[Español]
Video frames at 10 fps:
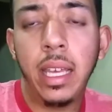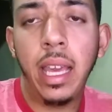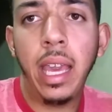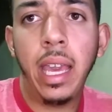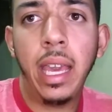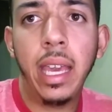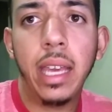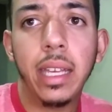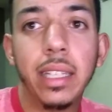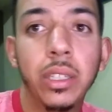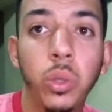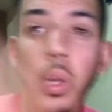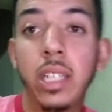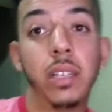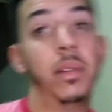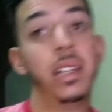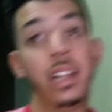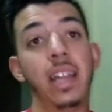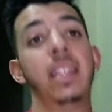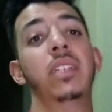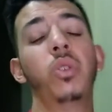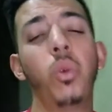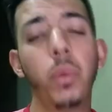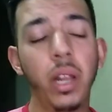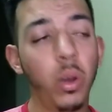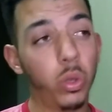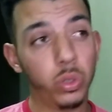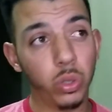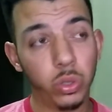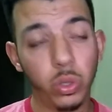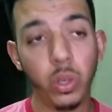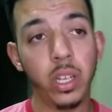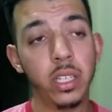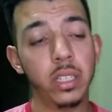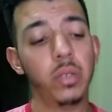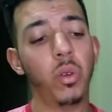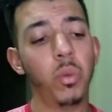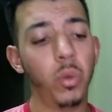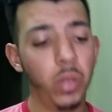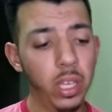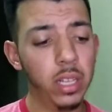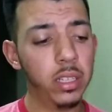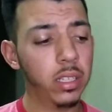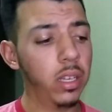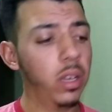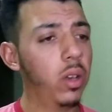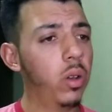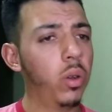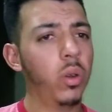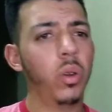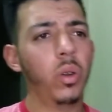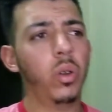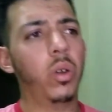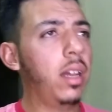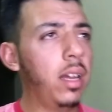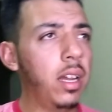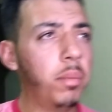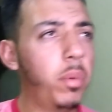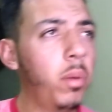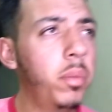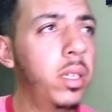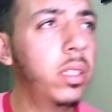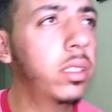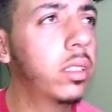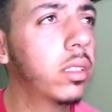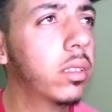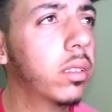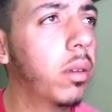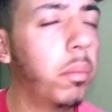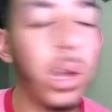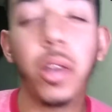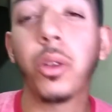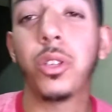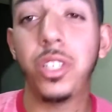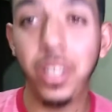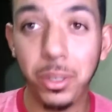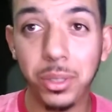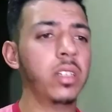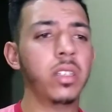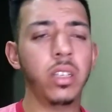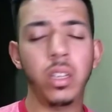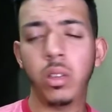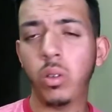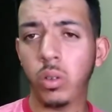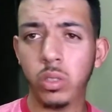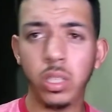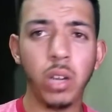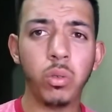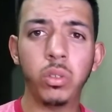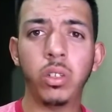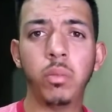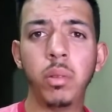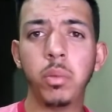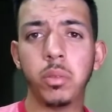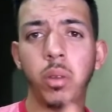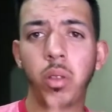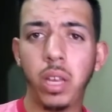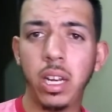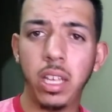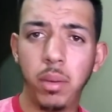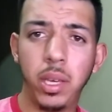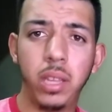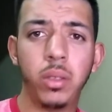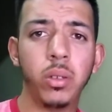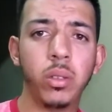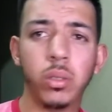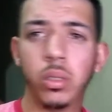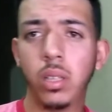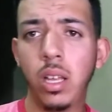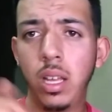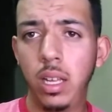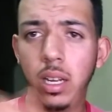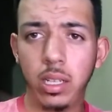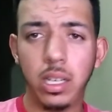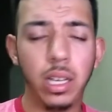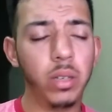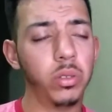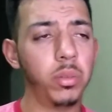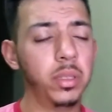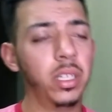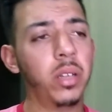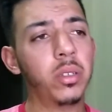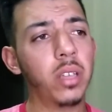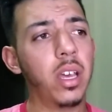que no les hablé nada sobre los tostones o bluegills o lepomis macrochirus. Si conocen algún otro nombre, pues me lo dejan aquí abajito en, en la caja de los comentarios.